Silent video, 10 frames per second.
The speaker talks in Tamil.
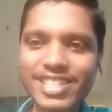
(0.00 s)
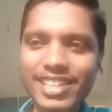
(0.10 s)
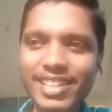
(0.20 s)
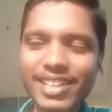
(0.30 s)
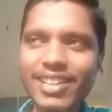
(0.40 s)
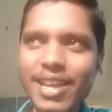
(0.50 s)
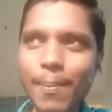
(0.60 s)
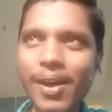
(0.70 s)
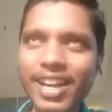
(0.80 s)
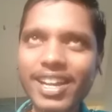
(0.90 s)
இருக்கு
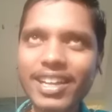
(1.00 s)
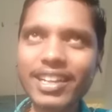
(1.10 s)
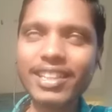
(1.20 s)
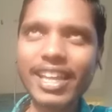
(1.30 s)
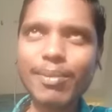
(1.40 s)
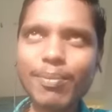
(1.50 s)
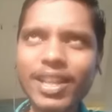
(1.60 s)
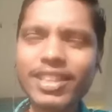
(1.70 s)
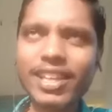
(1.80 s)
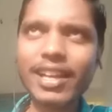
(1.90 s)
பாருனாங்க தேடி
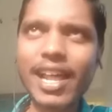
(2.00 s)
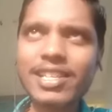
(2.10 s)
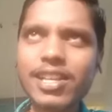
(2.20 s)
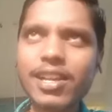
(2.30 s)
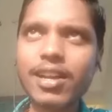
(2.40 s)
பார்த்தேன் கிளாஸ்